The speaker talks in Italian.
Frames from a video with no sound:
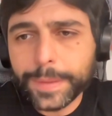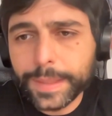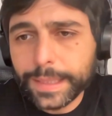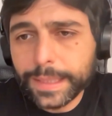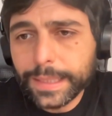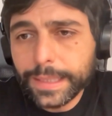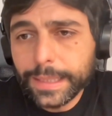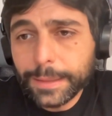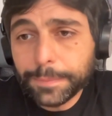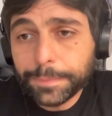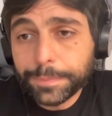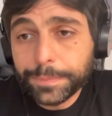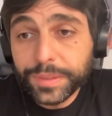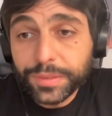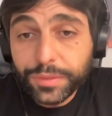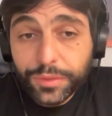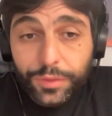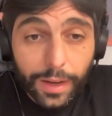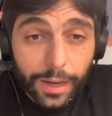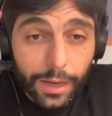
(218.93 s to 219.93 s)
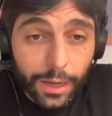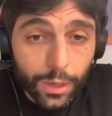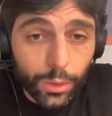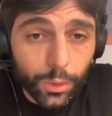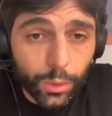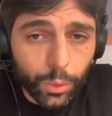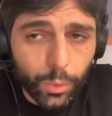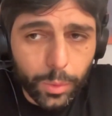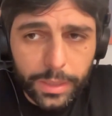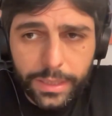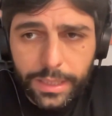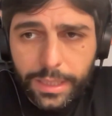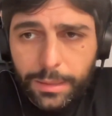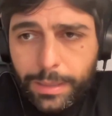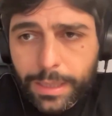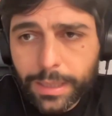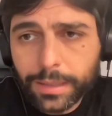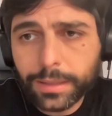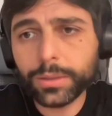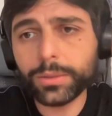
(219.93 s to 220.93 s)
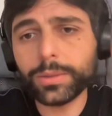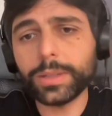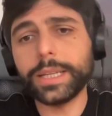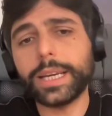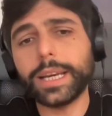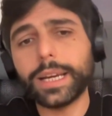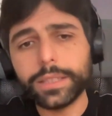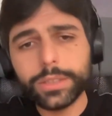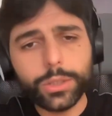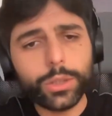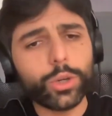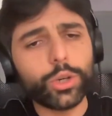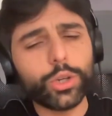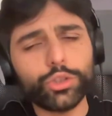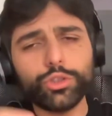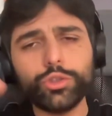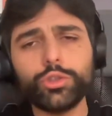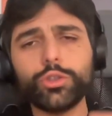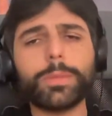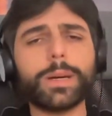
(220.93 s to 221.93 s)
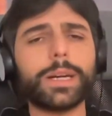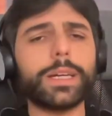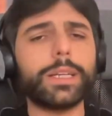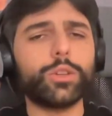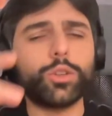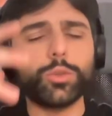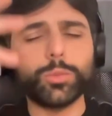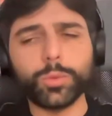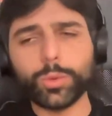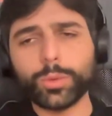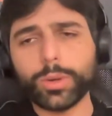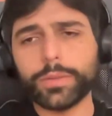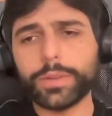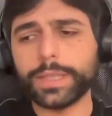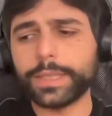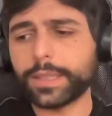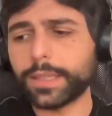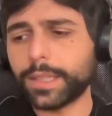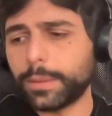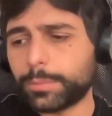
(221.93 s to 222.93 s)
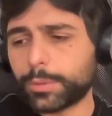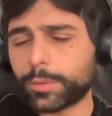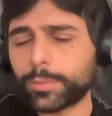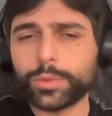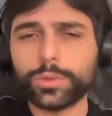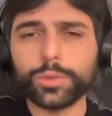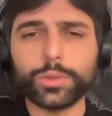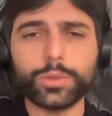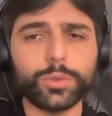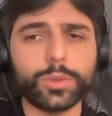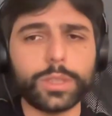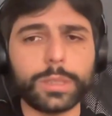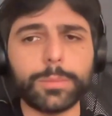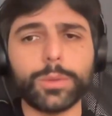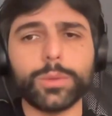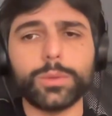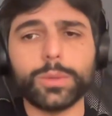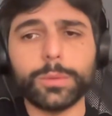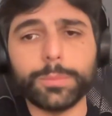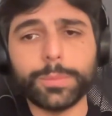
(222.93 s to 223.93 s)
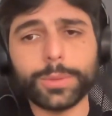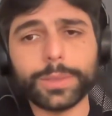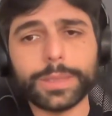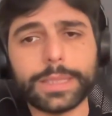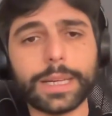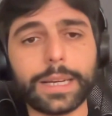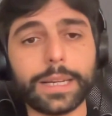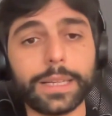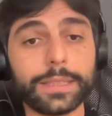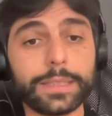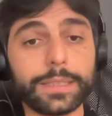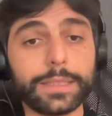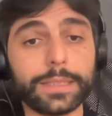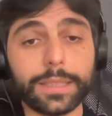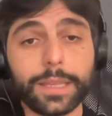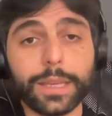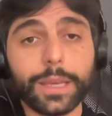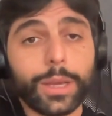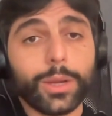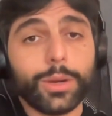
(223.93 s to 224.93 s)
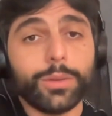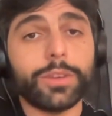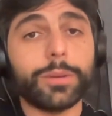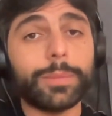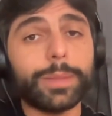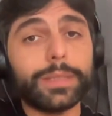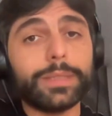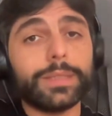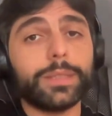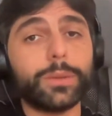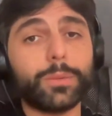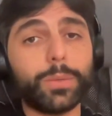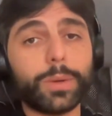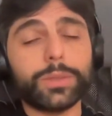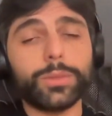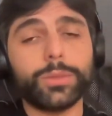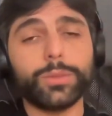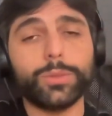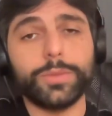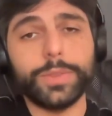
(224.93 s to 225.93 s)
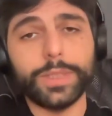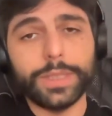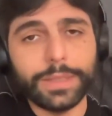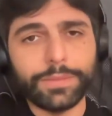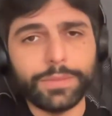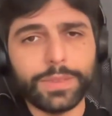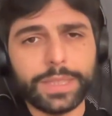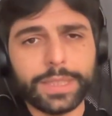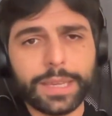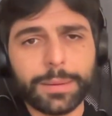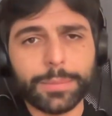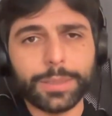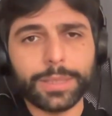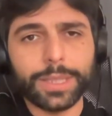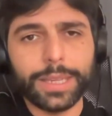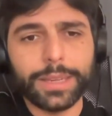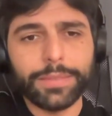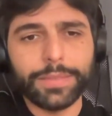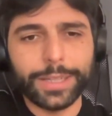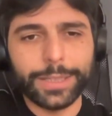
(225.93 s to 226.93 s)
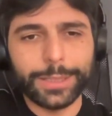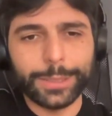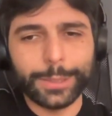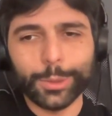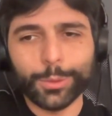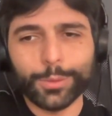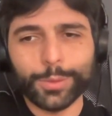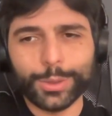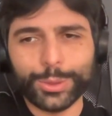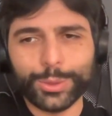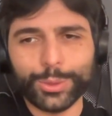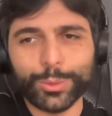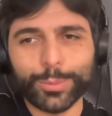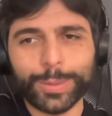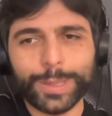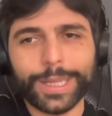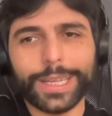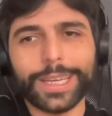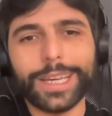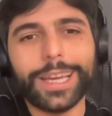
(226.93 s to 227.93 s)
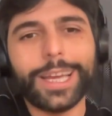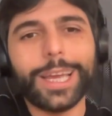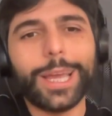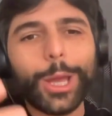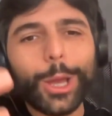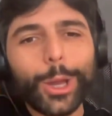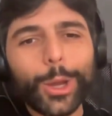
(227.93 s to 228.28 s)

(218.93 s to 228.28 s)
di, di, farlo. Quindi rimanete collegati oggi, domani comunque avrete delle promozioni molto importanti. Ovviamente quando vi invitiamo a degli eventi lo facciamo perché